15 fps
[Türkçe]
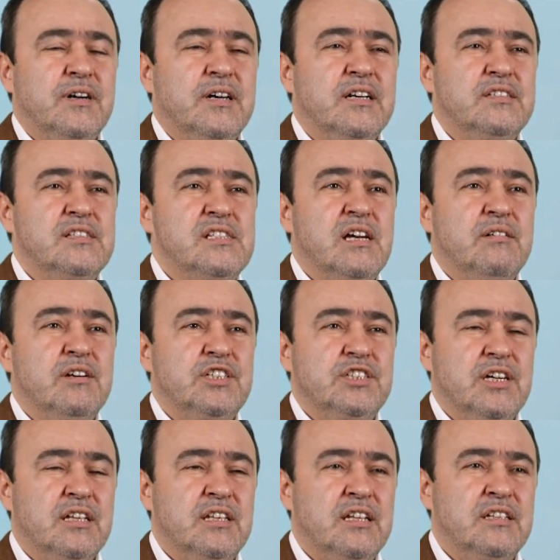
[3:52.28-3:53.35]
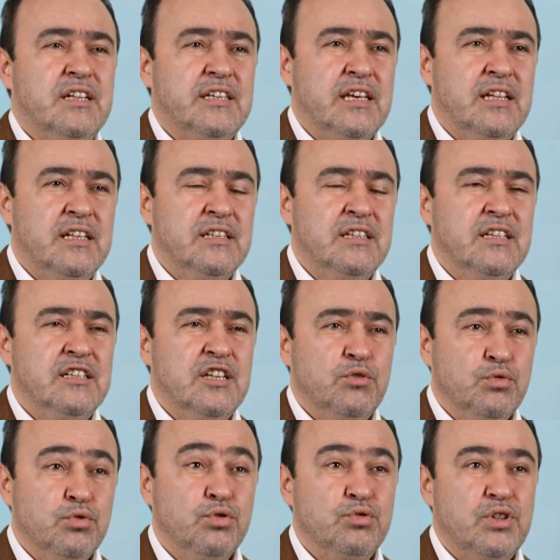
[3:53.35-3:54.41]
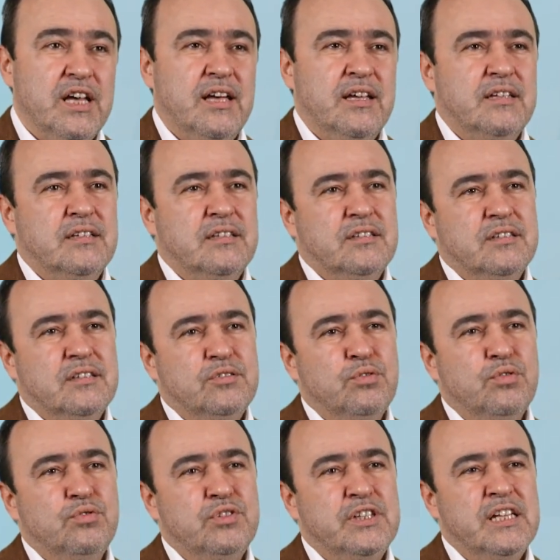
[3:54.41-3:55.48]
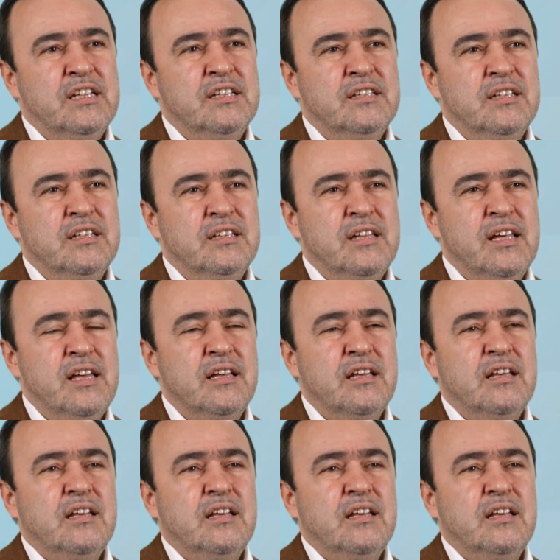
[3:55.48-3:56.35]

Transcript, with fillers: fakat savaş alanına gelindiğinde Uhud'a e, doğru gelindiğinde